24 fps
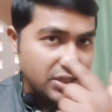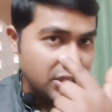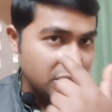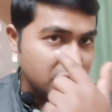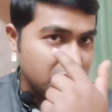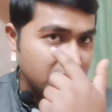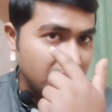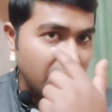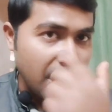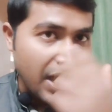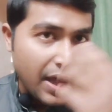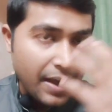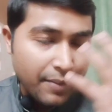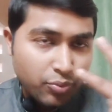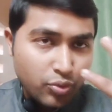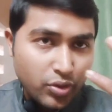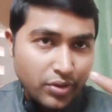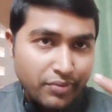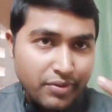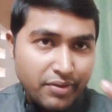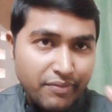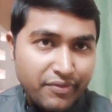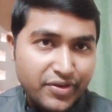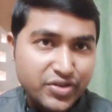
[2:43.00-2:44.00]
जिससे आपको
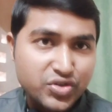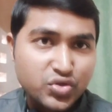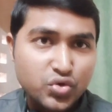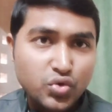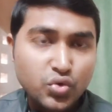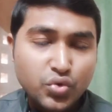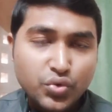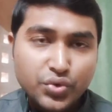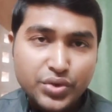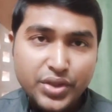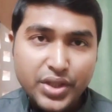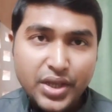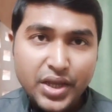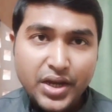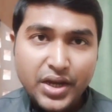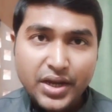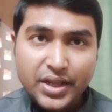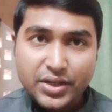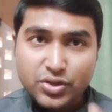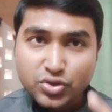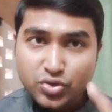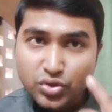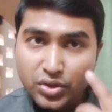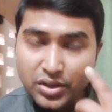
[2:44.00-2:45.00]
भी वस्तु को देख रहे
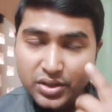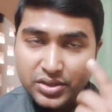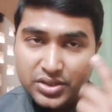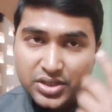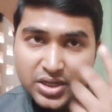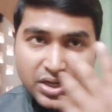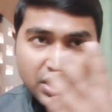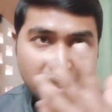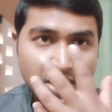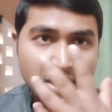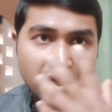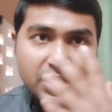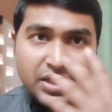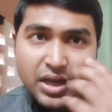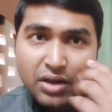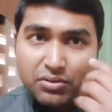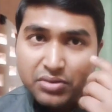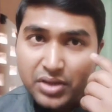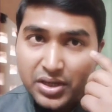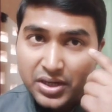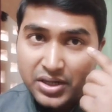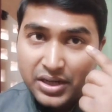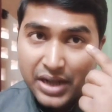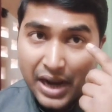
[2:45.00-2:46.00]
हैं जो जनरली क्या
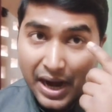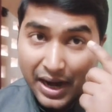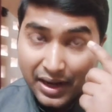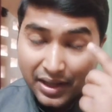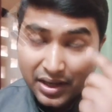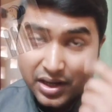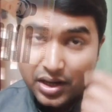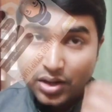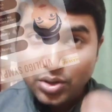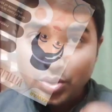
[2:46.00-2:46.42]
होता है ये डार्कर